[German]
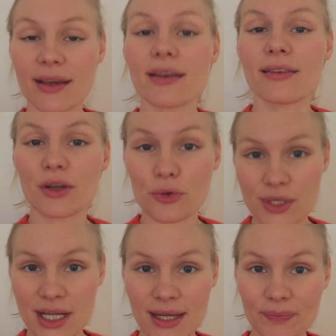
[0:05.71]
hier ist die
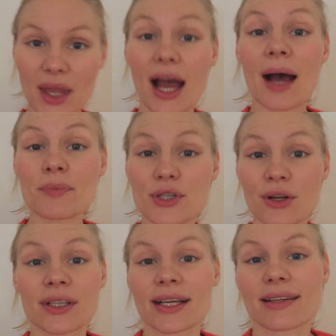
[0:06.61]
Rosalie. Am
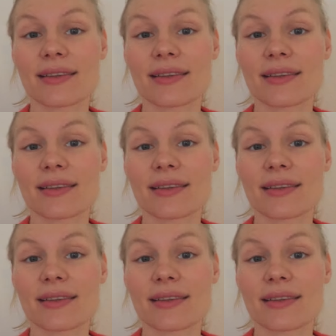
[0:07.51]
Sonntag